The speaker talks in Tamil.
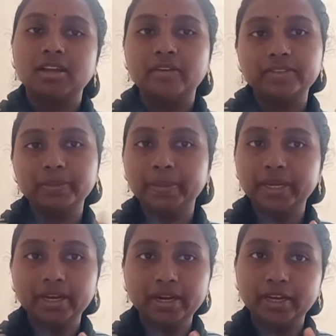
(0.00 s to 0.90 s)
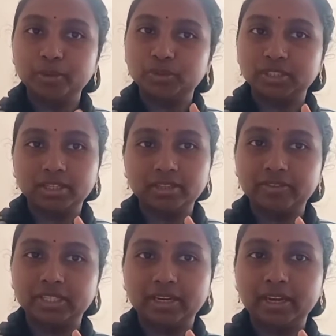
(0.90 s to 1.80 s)
நான் வந்து பீட்டாடைன் டைன் ஊற்றி தான்
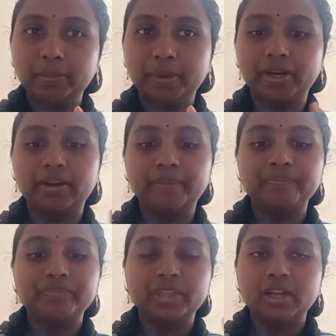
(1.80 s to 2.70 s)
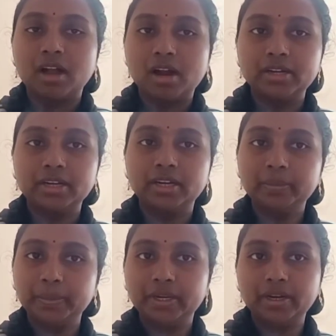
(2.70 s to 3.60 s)
இதை வந்து க்ளீன் பண்ணுறேன்
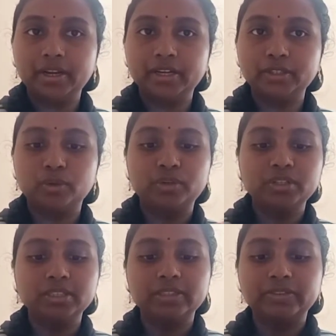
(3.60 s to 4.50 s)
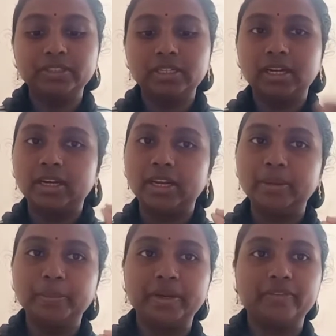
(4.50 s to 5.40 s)
காட்டனில் பீட்டாடைன் டைன் தொட்டு இதை வந்து நான்
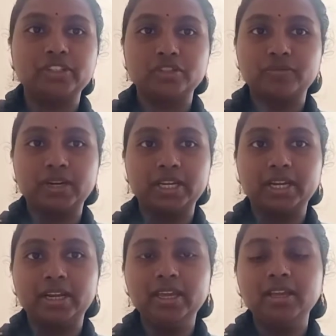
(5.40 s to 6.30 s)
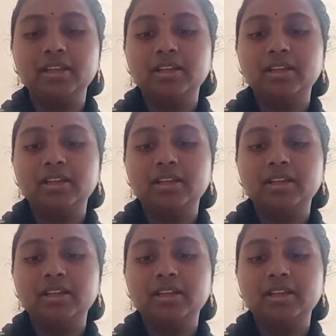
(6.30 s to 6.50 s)
க்ளீன் பண்ணி வச்சுக்குவேன் அடிக்கடி